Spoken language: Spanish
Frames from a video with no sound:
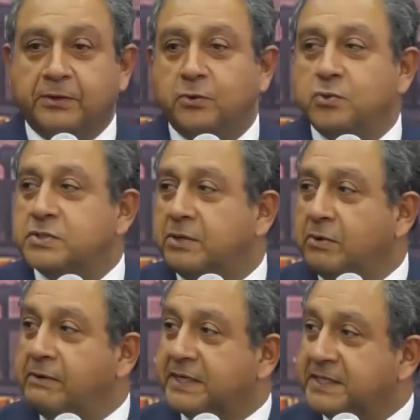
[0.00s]
nos gusta, ¿no?
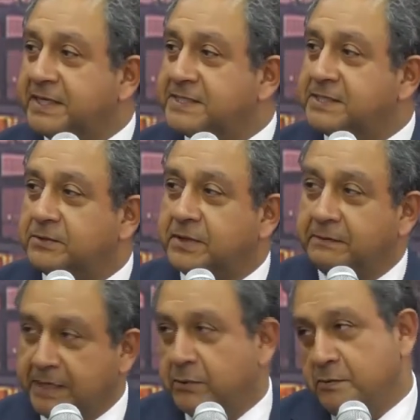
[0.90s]
Hablar de tránsito y
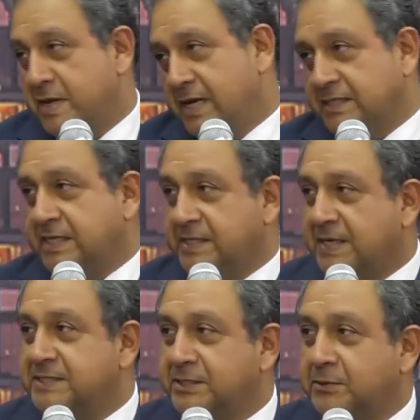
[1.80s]
hablar con Vialex de
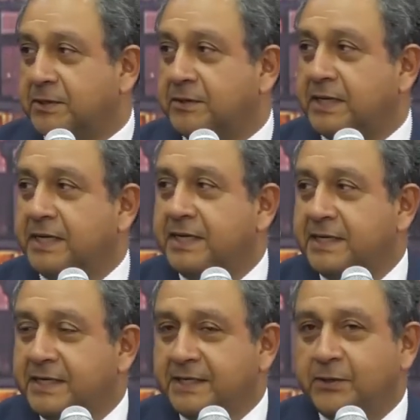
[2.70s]
tránsito creo que
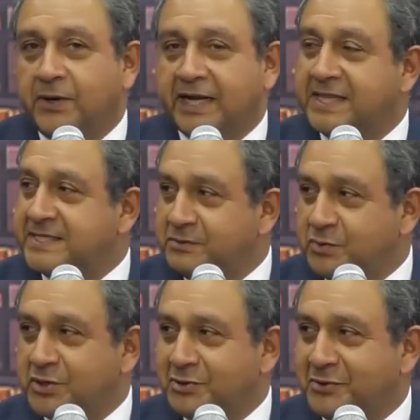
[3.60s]
nos garantiza un
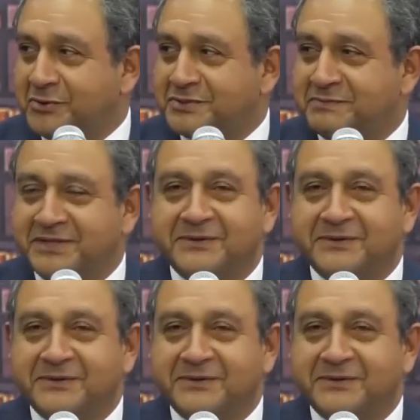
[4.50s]
poquito de conocimiento.